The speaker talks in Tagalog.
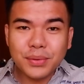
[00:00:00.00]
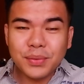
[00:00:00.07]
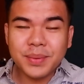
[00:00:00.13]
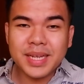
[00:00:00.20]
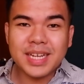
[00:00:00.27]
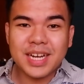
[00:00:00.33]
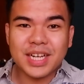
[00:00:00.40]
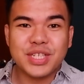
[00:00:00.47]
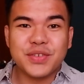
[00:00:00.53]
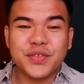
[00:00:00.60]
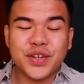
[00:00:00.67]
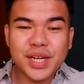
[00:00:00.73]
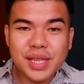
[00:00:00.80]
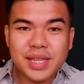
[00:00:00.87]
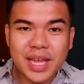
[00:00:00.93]
Oh my gosh,
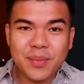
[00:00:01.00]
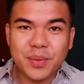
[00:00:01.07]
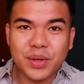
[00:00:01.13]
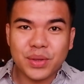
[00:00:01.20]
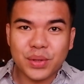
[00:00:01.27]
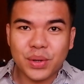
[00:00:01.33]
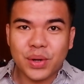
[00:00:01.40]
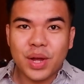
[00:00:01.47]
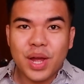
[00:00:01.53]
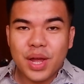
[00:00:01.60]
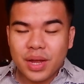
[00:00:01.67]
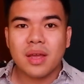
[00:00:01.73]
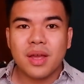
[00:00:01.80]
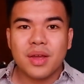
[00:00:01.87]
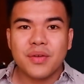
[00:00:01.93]
first time ko to.
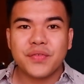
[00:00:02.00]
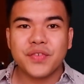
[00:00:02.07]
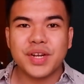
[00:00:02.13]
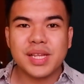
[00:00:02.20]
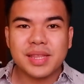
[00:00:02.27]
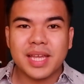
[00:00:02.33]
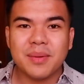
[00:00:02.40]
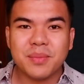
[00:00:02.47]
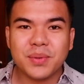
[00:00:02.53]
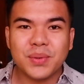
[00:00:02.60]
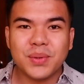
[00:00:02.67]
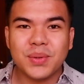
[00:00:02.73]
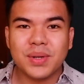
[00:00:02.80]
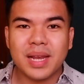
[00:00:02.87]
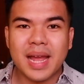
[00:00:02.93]
First time
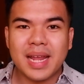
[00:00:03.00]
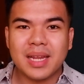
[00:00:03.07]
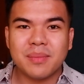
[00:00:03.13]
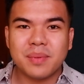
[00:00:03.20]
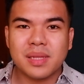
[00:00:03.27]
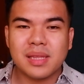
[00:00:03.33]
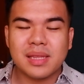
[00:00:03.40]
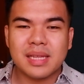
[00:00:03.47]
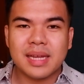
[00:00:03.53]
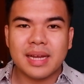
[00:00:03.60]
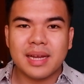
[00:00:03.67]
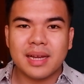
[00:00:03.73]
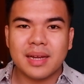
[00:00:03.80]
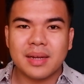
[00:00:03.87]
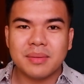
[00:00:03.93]
kong lalabas
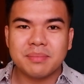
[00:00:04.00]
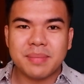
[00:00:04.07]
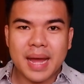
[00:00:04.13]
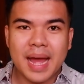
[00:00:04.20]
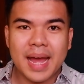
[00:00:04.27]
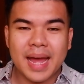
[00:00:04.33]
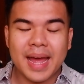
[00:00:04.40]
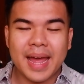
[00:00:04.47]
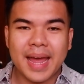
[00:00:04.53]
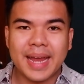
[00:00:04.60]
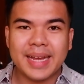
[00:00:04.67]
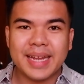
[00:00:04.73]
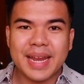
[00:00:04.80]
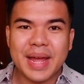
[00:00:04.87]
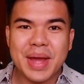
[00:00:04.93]
ng
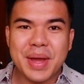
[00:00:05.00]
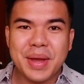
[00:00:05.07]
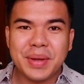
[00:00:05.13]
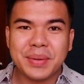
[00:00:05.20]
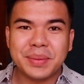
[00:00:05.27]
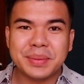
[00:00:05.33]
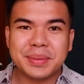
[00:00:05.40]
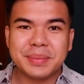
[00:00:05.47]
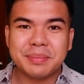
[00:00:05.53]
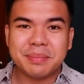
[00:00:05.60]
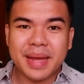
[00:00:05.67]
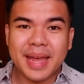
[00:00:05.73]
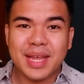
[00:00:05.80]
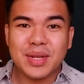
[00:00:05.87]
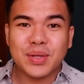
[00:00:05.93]
bahay na
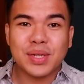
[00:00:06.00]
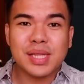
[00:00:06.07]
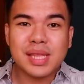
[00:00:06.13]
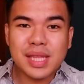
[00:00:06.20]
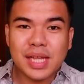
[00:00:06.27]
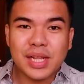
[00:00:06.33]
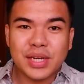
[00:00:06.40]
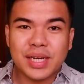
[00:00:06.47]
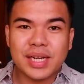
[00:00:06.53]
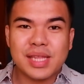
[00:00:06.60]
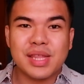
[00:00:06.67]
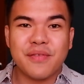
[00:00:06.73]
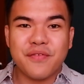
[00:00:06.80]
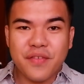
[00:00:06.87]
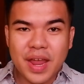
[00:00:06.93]
my concealer
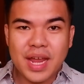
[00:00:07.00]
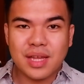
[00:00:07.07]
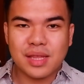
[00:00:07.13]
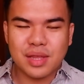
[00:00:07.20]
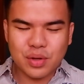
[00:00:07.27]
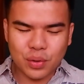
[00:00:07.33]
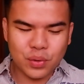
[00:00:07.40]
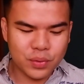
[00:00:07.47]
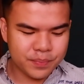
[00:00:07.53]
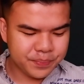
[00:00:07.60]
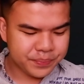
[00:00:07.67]
sa face ko.